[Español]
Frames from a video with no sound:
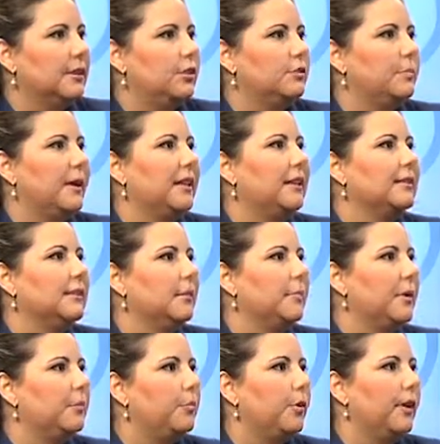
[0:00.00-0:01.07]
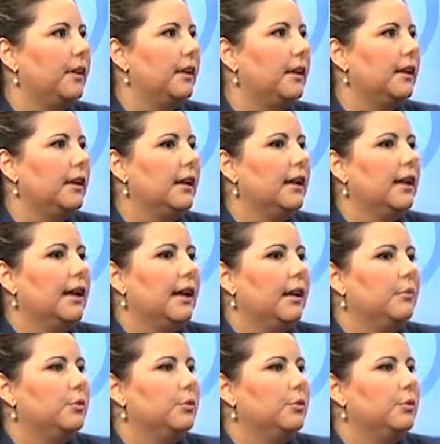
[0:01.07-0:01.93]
Los padres también pueden eh,